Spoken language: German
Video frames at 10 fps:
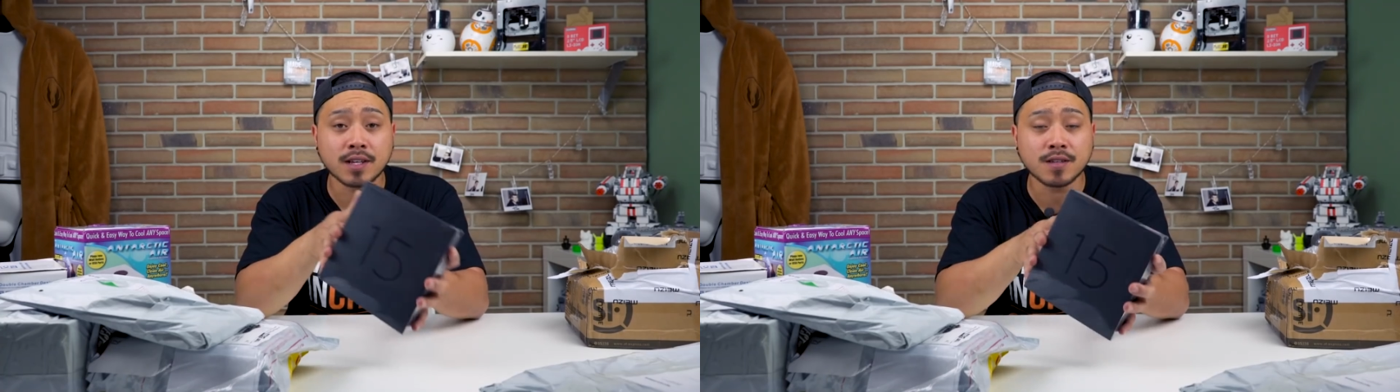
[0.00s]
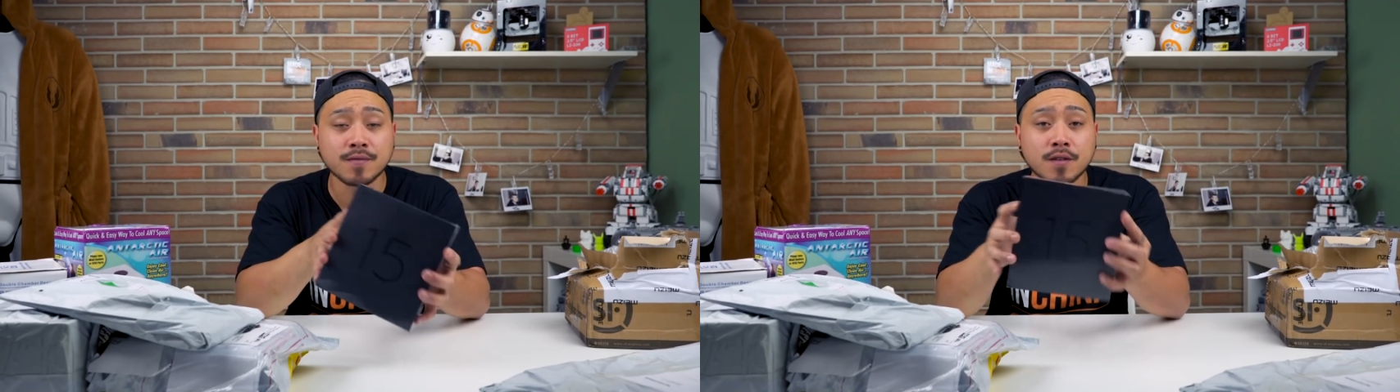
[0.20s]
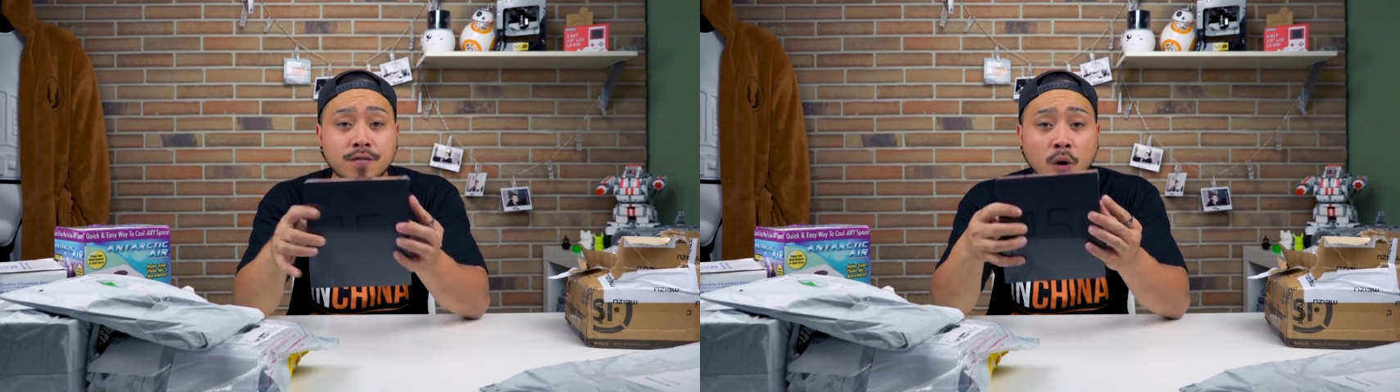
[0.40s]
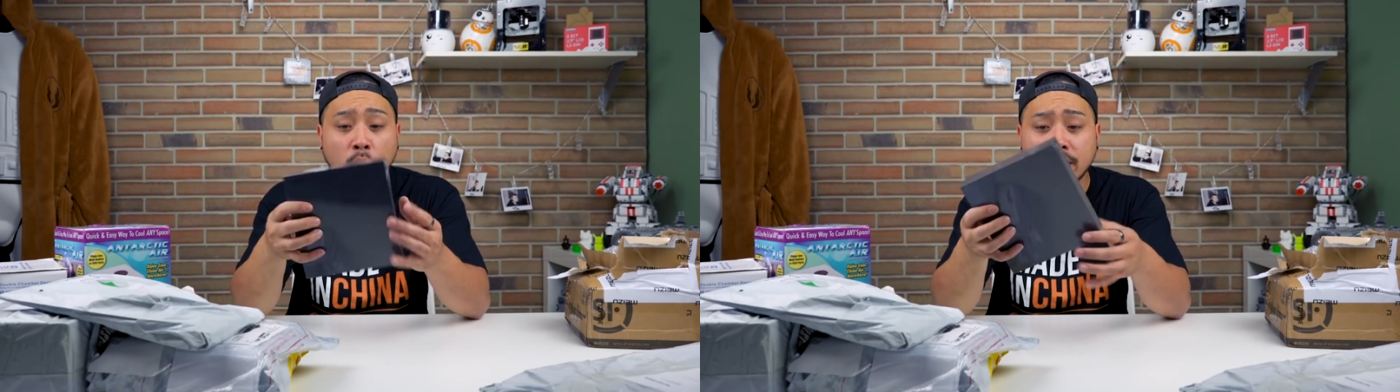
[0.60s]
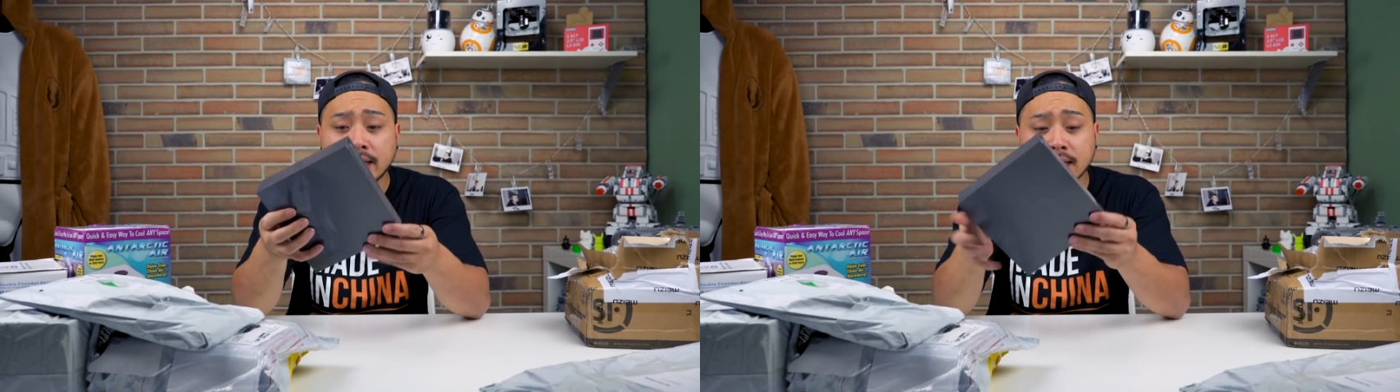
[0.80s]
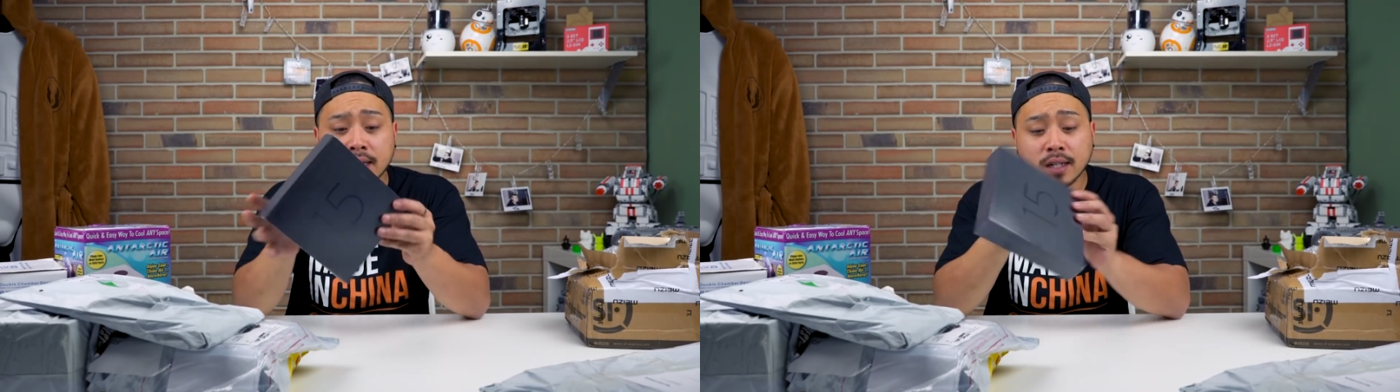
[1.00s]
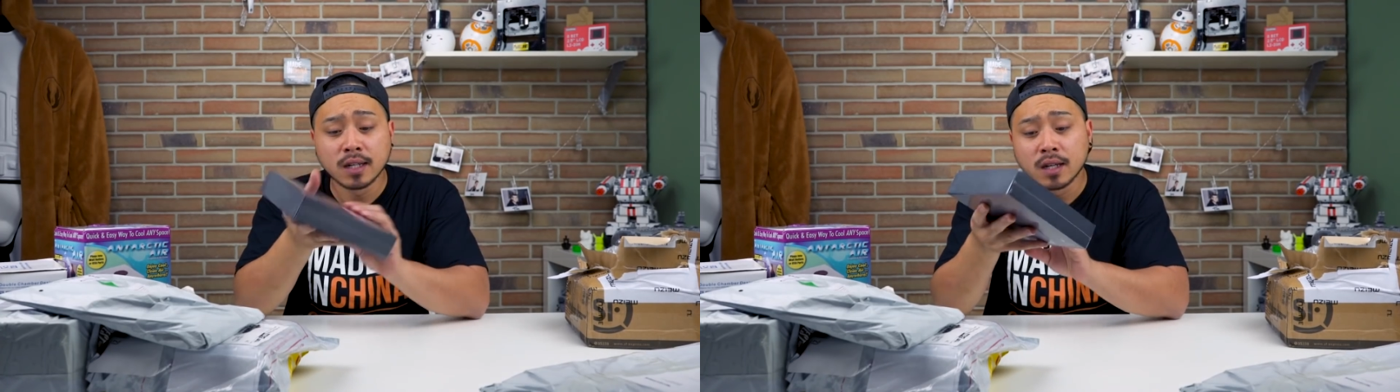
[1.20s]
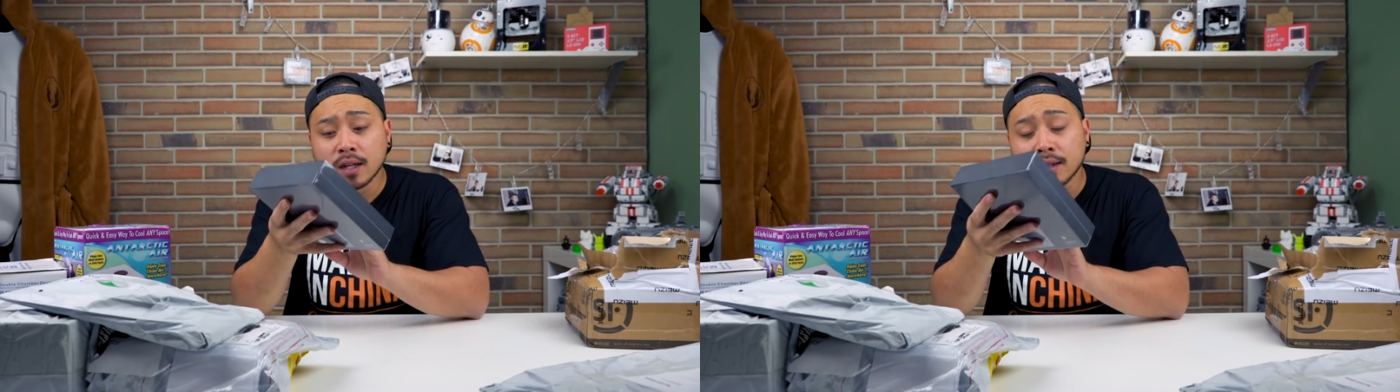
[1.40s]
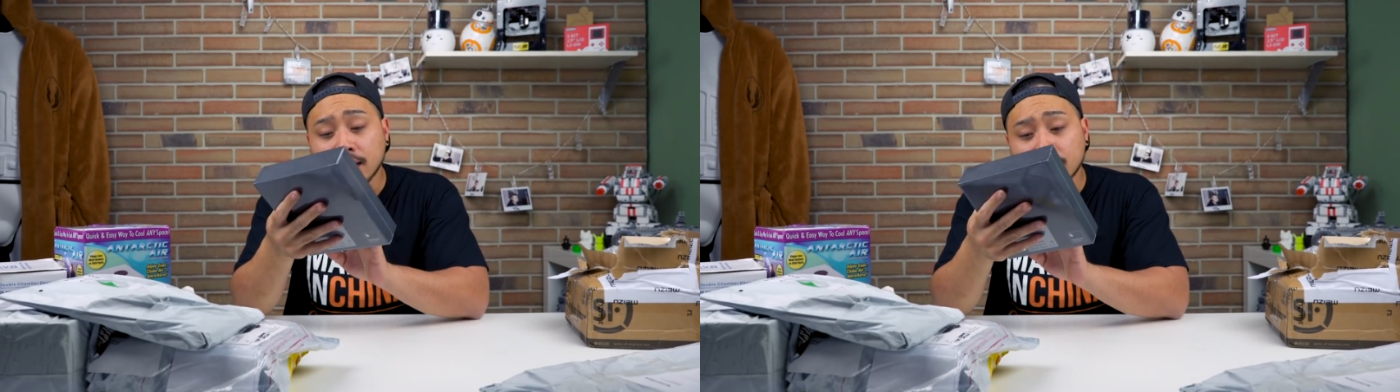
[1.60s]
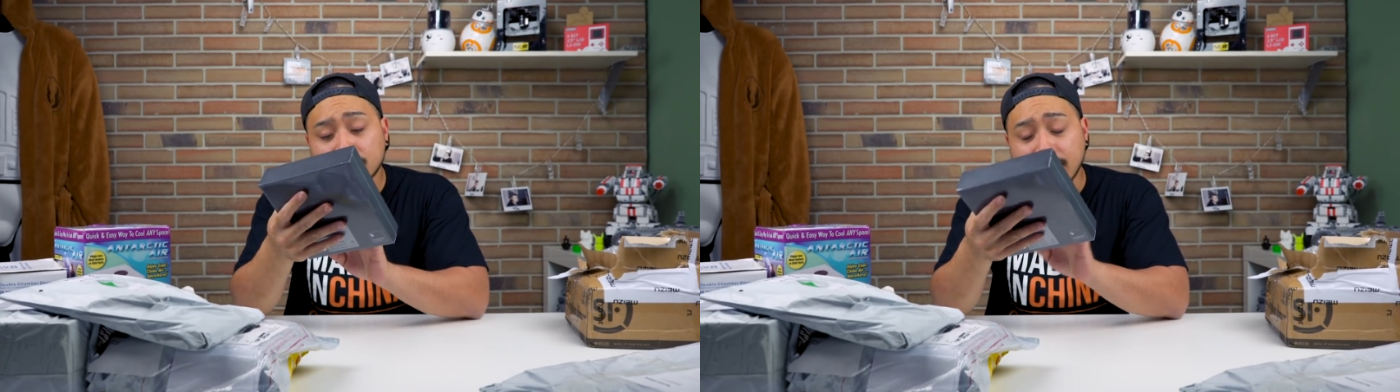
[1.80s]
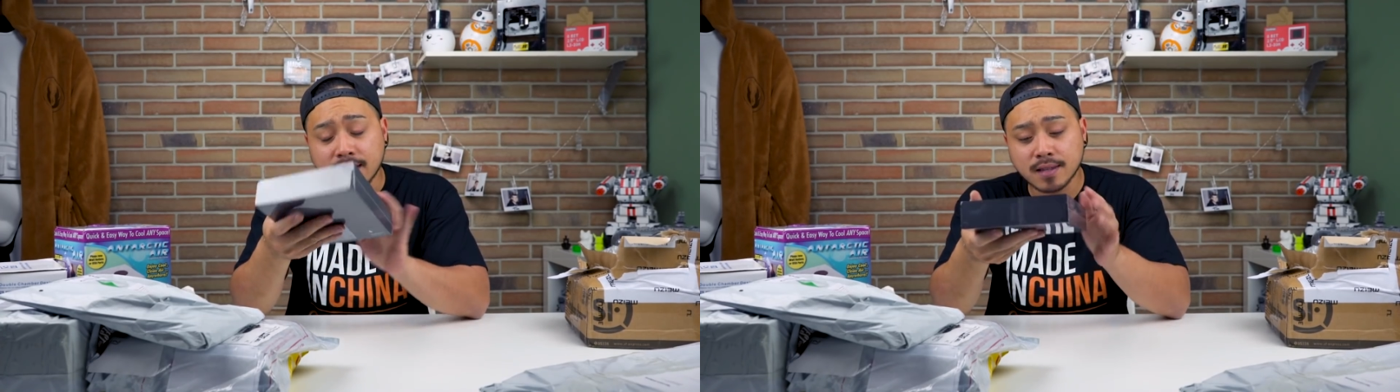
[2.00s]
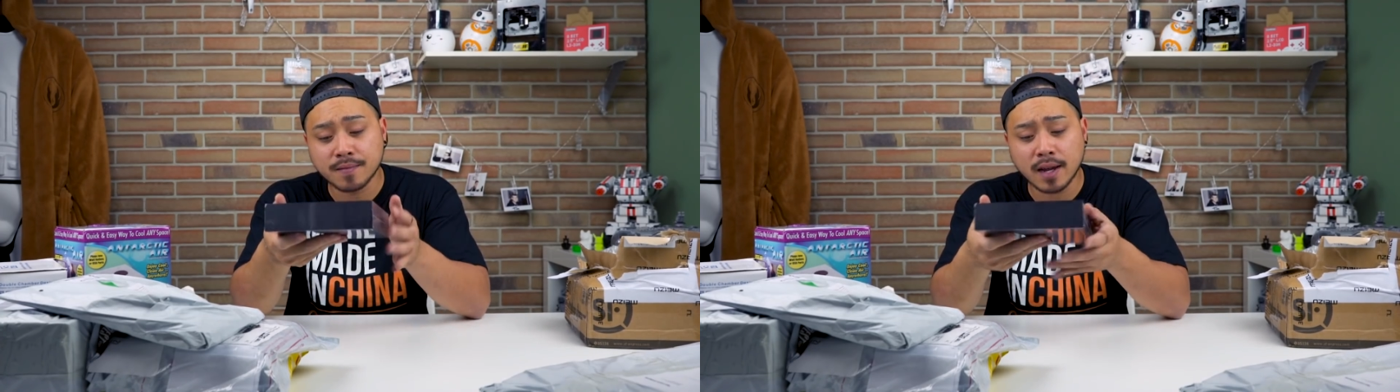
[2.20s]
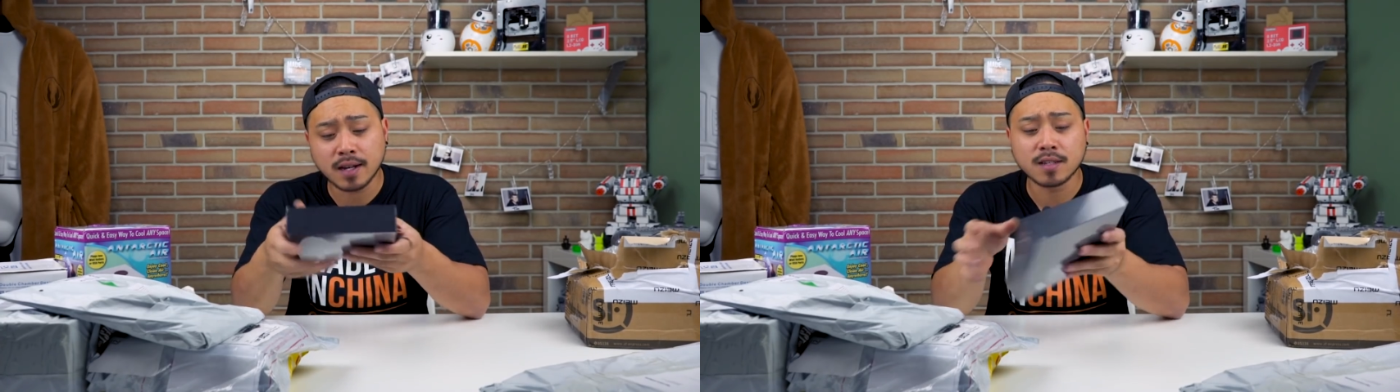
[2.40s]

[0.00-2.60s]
was wir für euch dann testen werden.